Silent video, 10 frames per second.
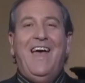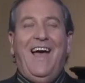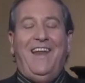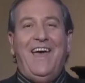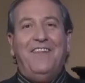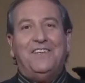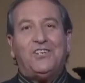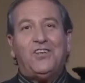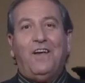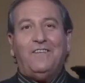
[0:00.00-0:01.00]
عن هذا
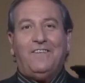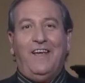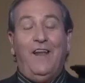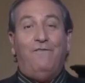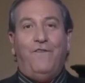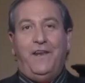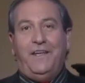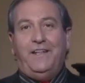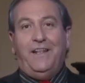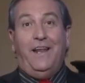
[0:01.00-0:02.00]
الشخص
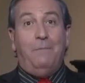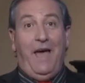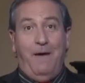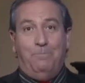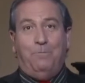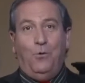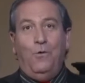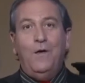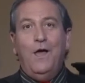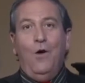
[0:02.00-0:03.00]
الفريد اللي بحبه